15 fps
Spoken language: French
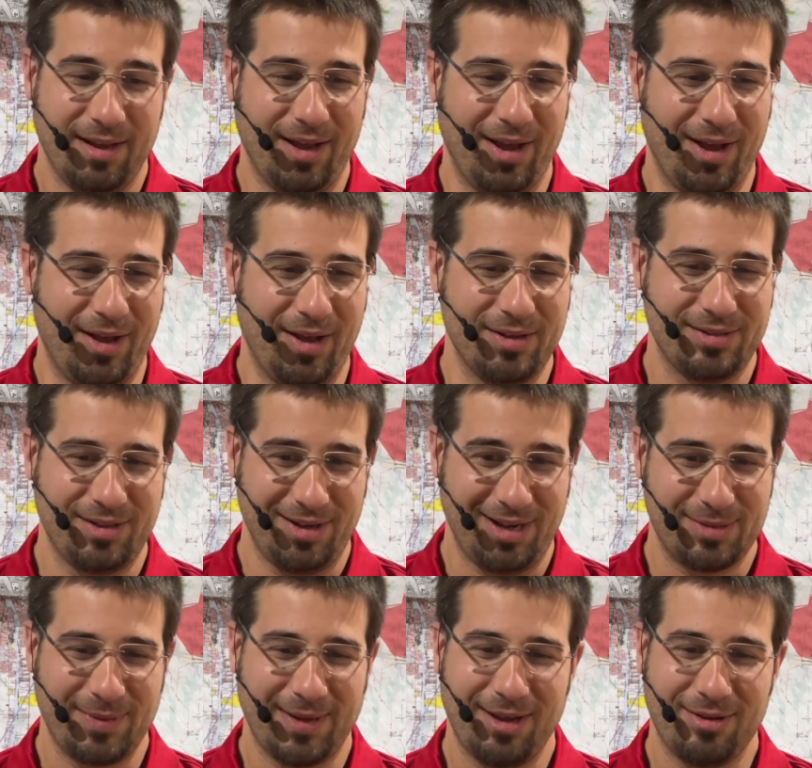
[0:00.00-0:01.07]
Euh, c'était
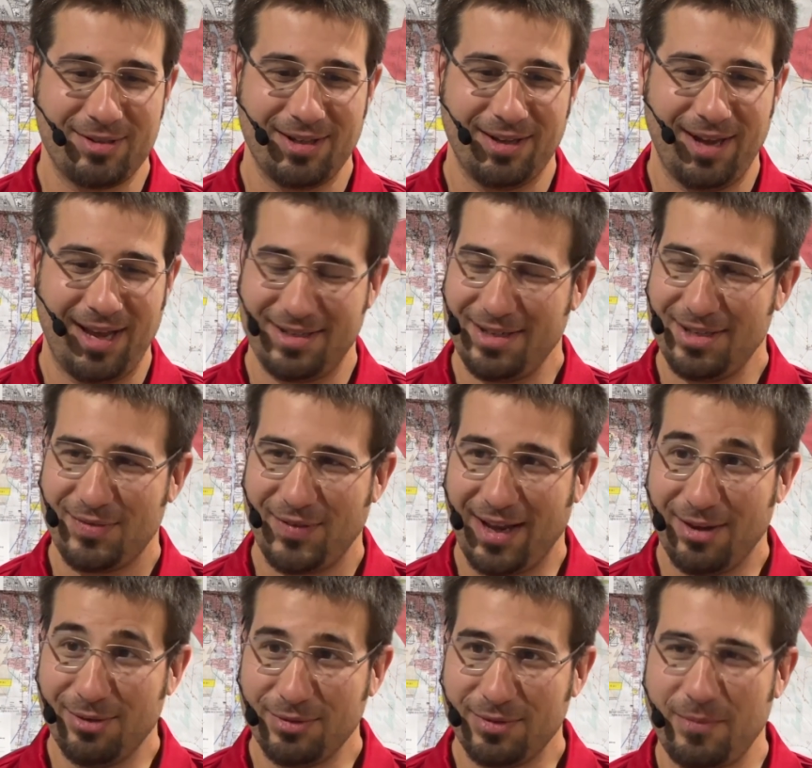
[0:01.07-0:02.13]
une expérience euh, assez
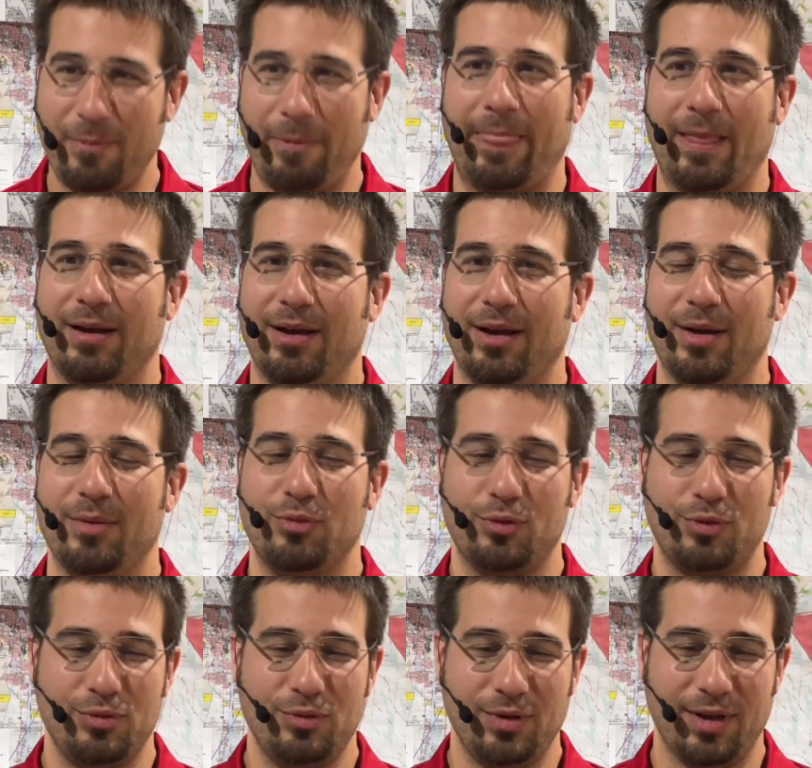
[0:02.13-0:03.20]
différente. Euh,
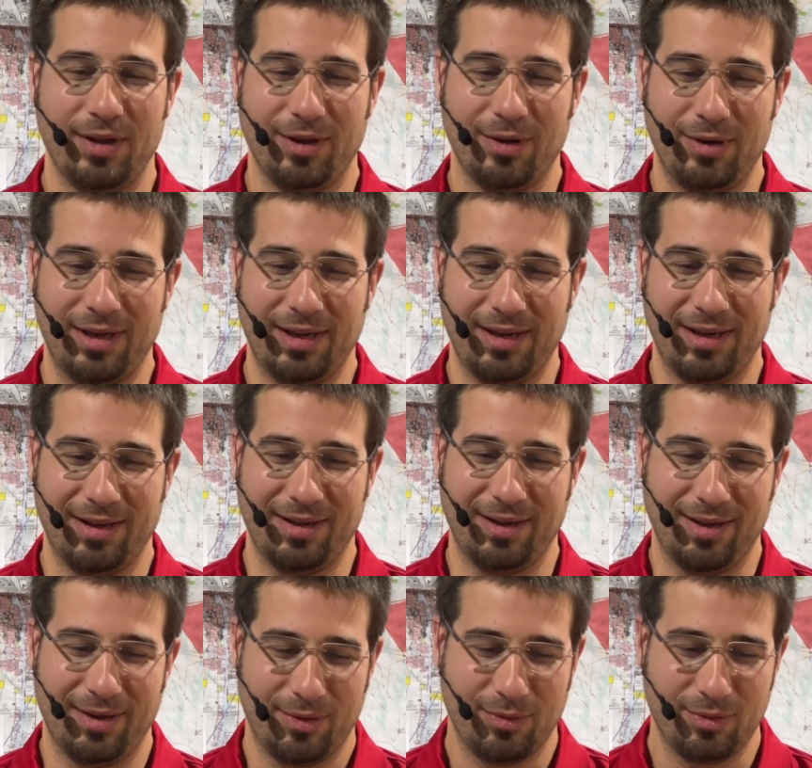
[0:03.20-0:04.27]
beaucoup de, on, est,
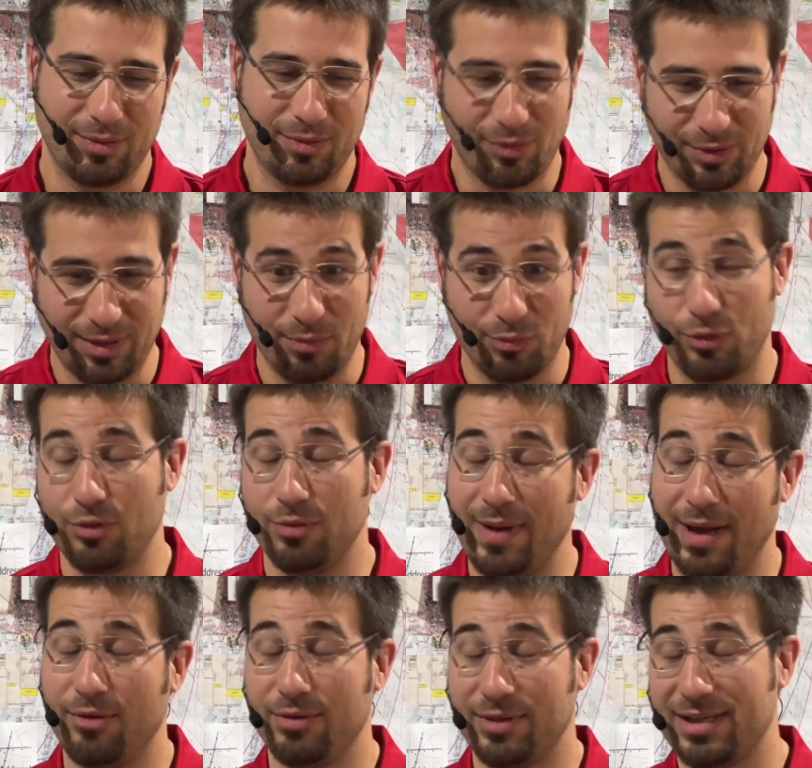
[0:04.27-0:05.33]
était beaucoup de
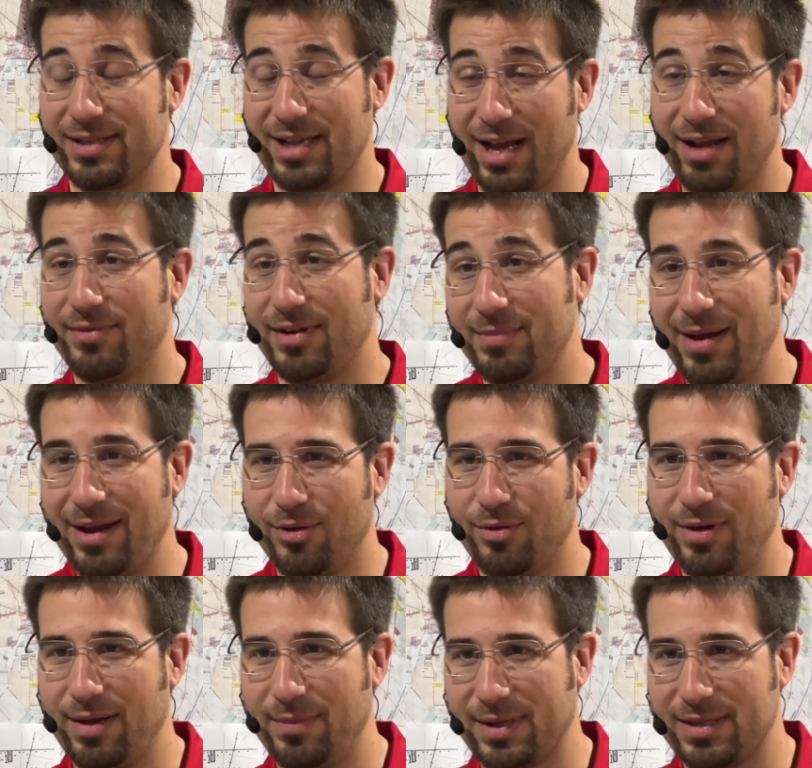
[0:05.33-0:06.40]
ballons. On était 120
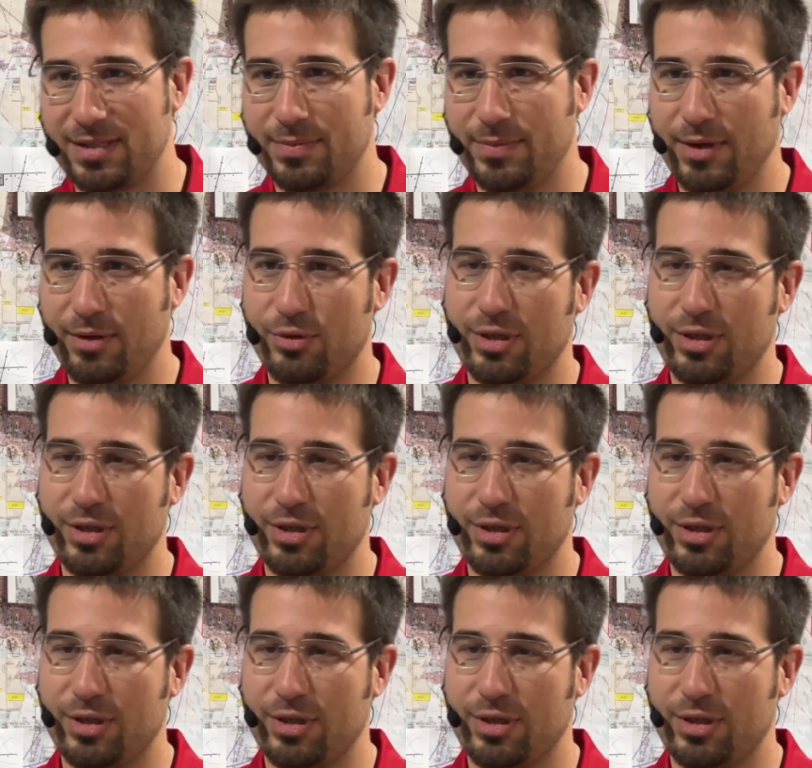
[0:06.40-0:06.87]
ballons à participer au